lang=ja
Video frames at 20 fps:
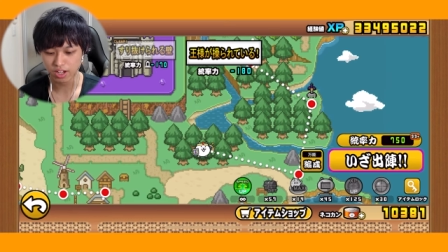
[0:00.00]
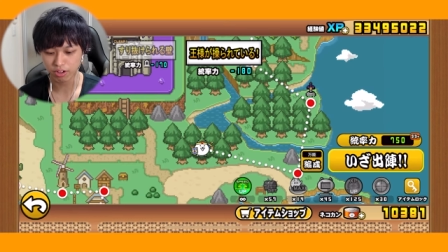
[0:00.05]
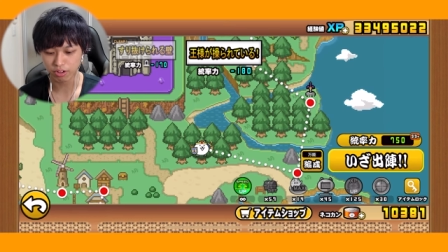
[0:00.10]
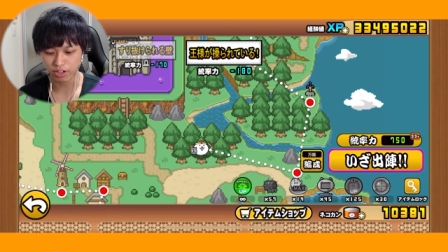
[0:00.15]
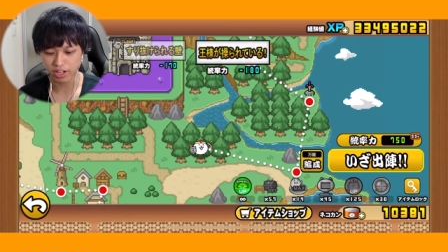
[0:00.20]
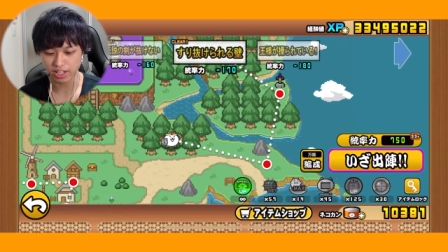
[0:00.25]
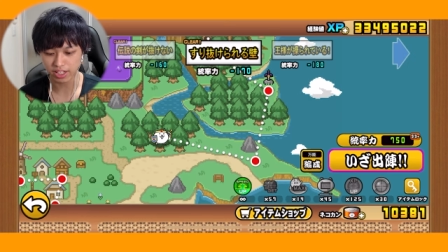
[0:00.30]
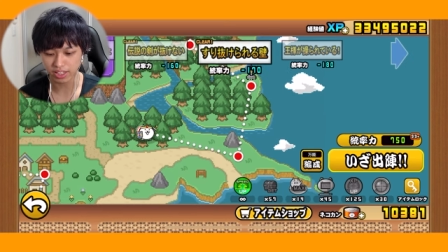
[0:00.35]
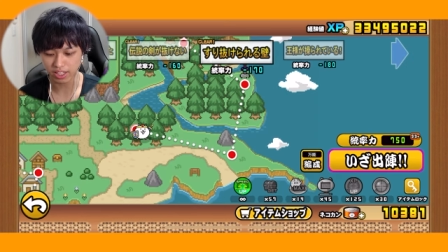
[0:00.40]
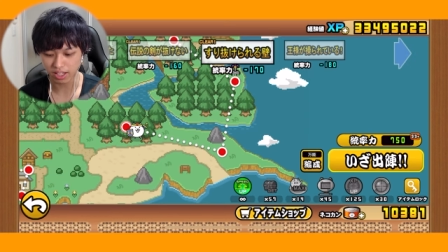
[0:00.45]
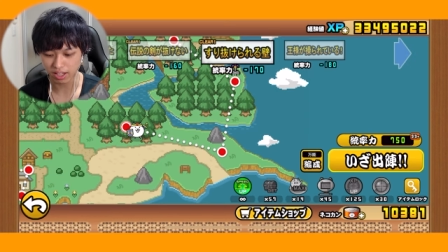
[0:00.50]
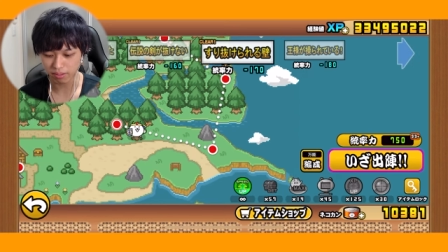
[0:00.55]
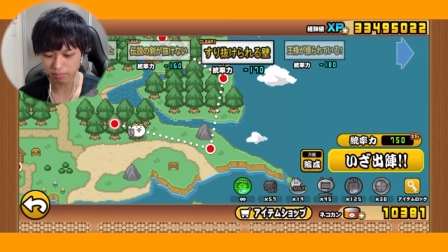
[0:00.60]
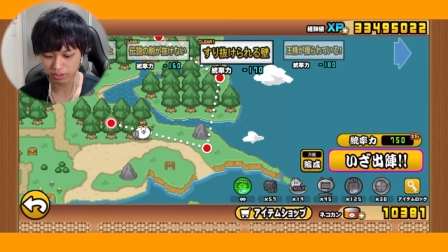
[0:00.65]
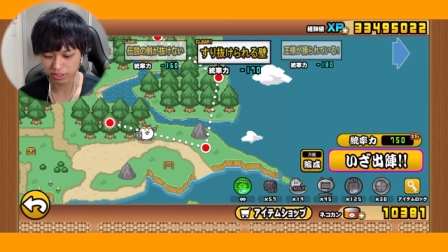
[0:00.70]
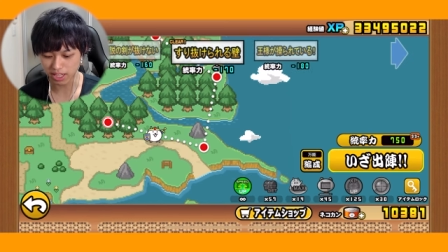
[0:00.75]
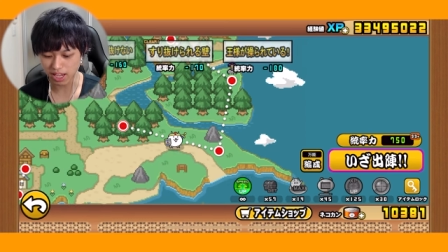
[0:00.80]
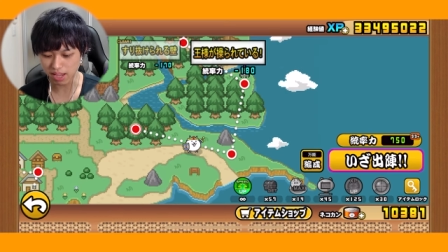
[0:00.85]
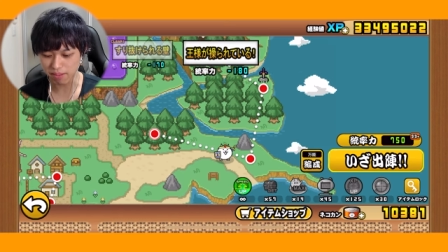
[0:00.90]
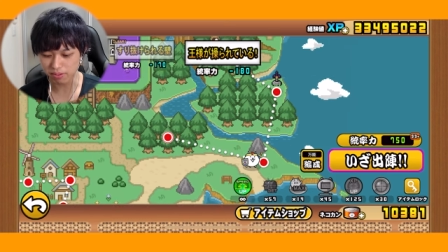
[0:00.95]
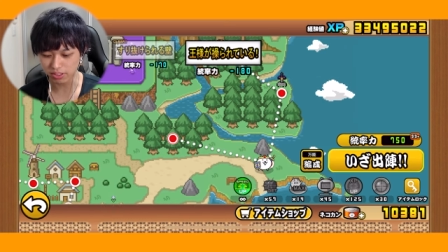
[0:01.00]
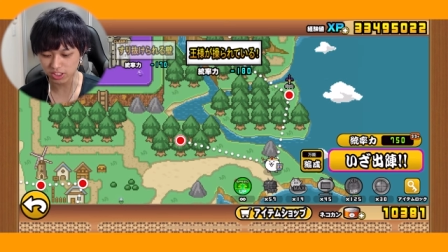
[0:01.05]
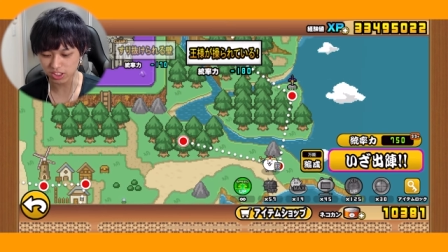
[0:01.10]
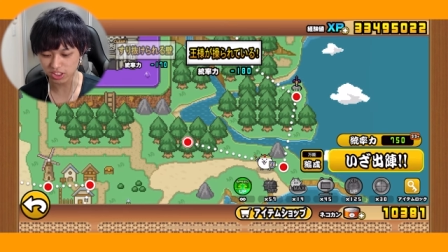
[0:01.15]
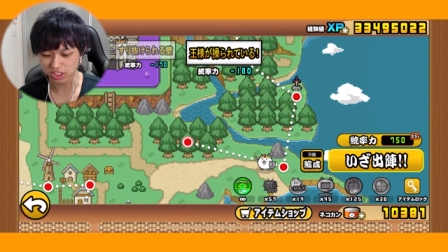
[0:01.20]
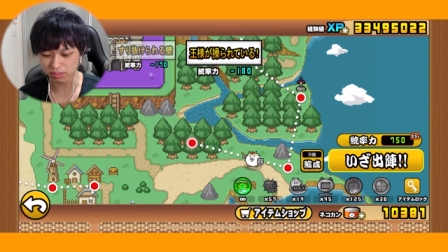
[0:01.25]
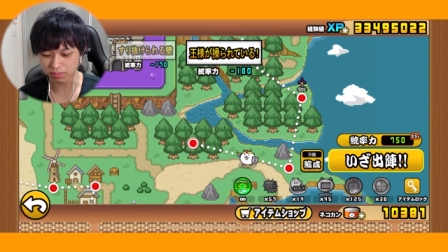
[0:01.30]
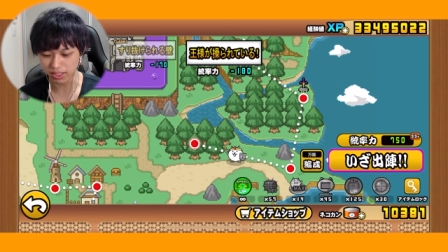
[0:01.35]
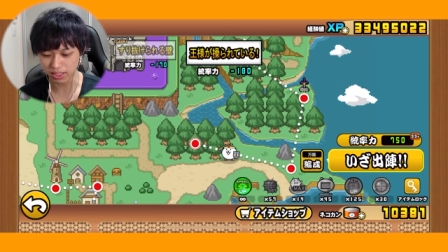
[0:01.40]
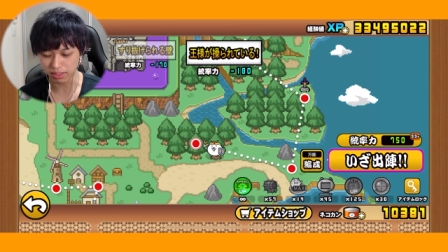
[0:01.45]
この辺ね、もうだいぶ
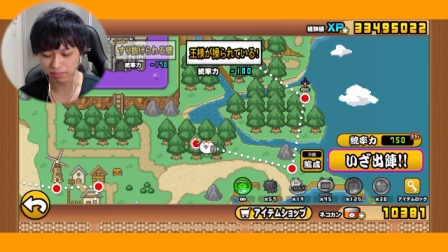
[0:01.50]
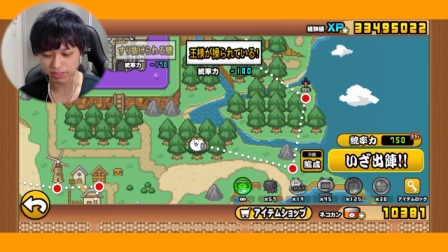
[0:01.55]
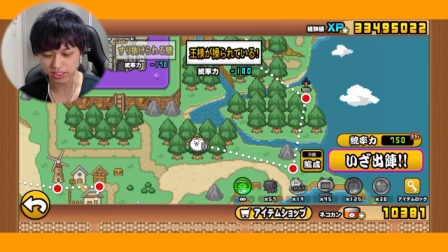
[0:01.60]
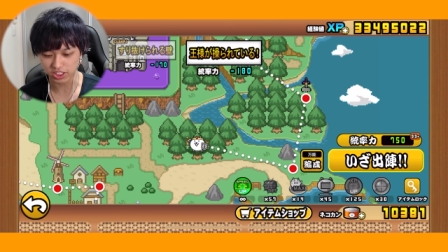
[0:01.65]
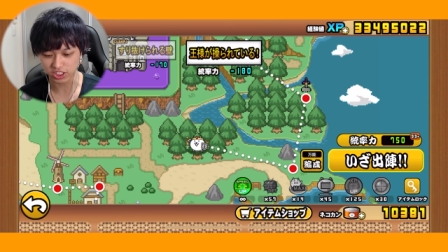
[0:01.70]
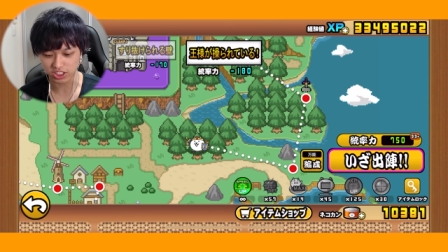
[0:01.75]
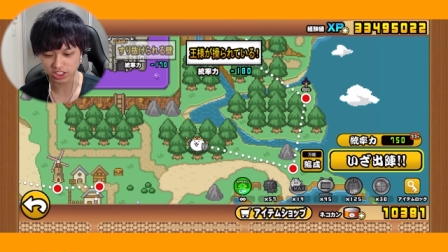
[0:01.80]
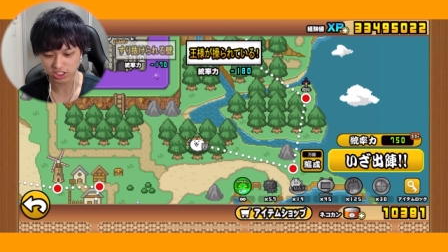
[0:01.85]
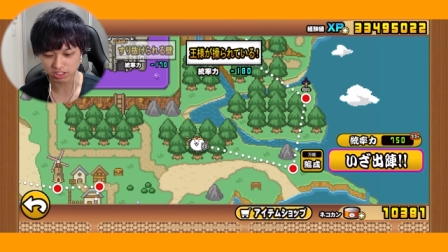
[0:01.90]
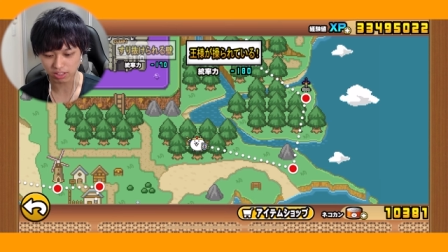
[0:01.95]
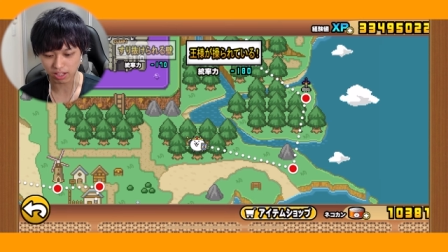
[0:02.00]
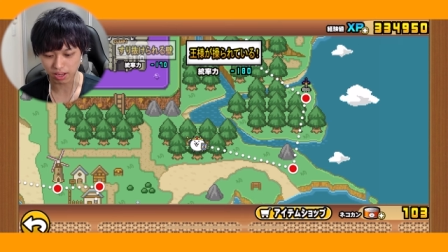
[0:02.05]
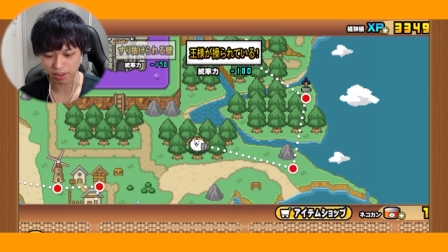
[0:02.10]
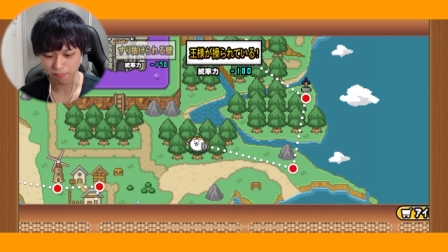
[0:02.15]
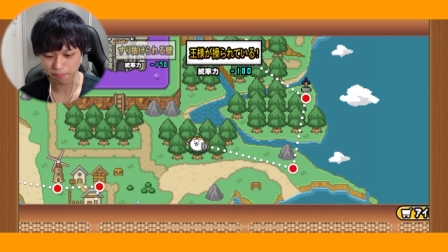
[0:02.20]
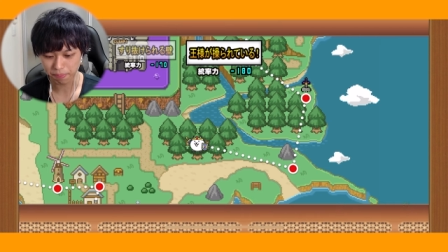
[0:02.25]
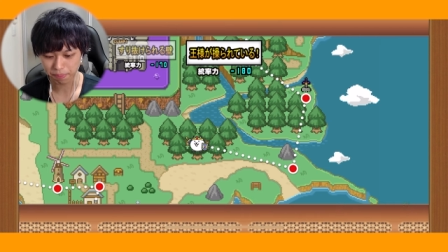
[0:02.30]
進めてます、実は。